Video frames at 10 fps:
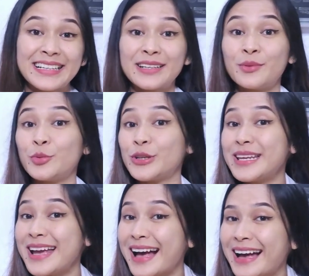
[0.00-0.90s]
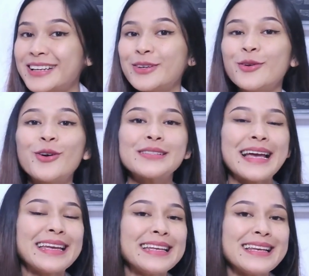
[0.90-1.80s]
Kemudian,
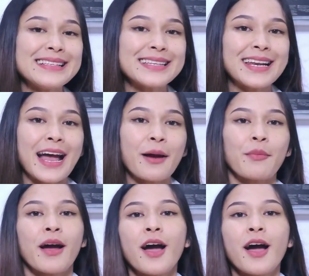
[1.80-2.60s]
glukosa ini diserap